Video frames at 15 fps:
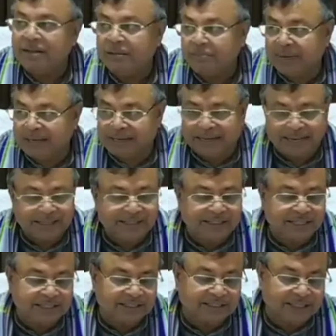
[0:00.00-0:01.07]
মানে
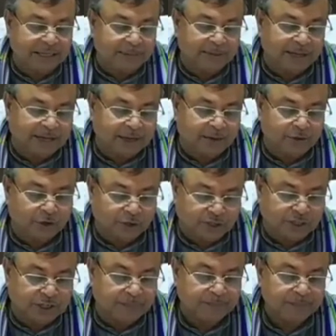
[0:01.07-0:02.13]
রাজ্যের ছেলেমেয়েরা রয়েছে
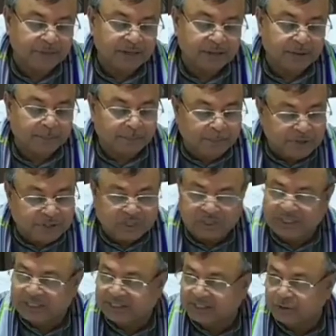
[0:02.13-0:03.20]
বিশ
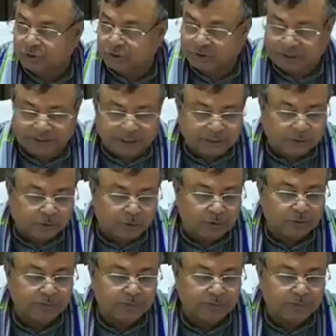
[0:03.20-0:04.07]
হাজার তিনশো সাতাত্তর